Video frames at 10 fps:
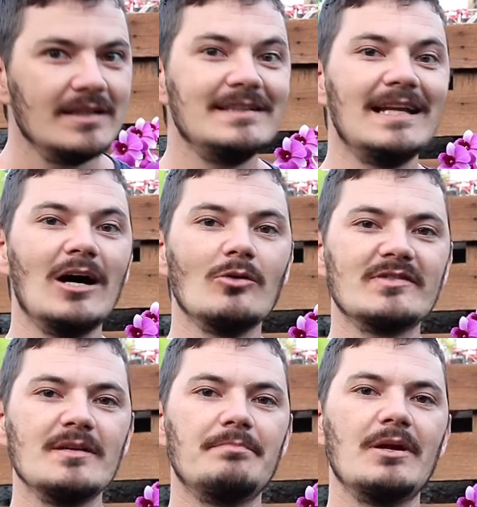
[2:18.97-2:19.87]
Não
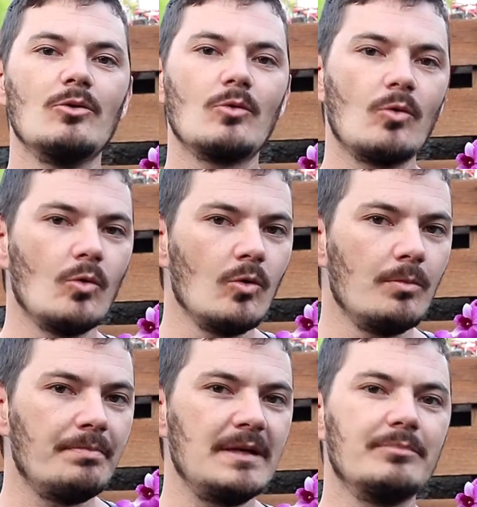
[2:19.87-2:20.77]
se
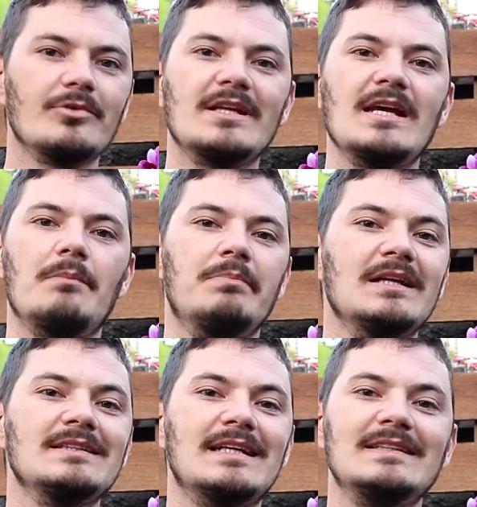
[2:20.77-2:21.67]
preocupem, porque a
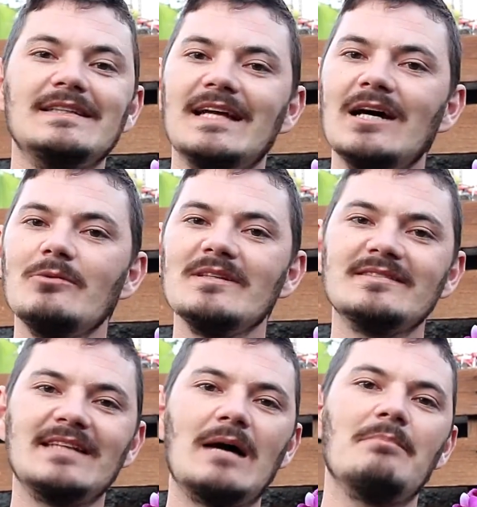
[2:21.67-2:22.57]
planta não
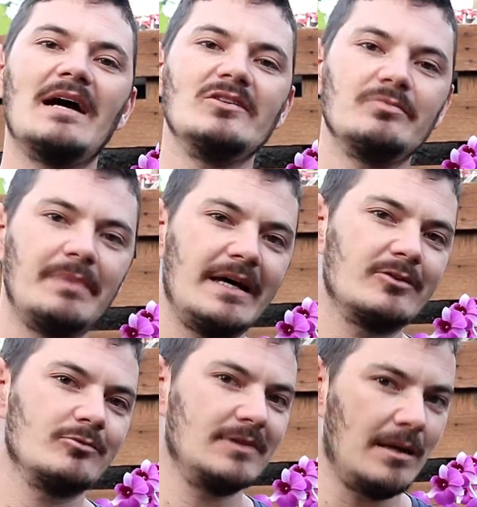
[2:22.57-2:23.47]
está mais
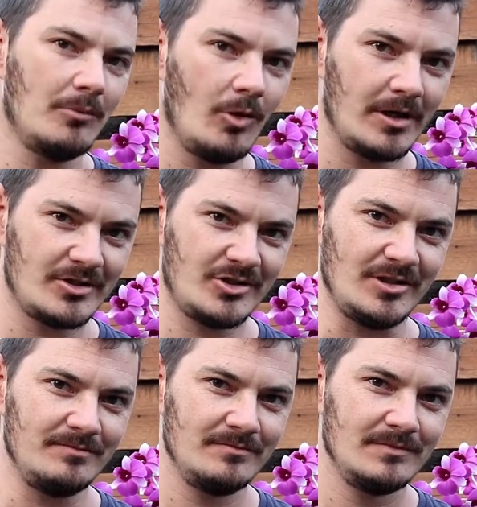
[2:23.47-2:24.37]
perto da morte.